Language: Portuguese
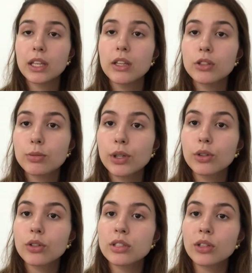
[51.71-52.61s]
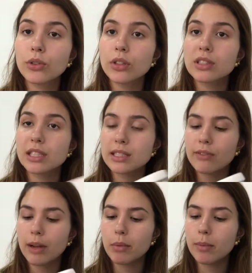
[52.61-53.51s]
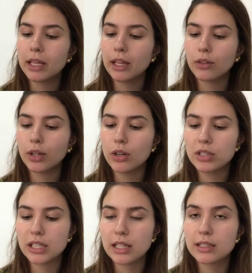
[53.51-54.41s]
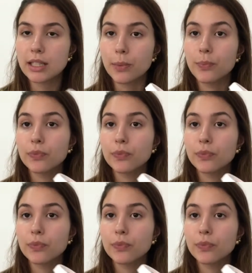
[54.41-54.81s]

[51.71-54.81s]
e os produtos são todos nessa vibe bem naturalzinha, assim.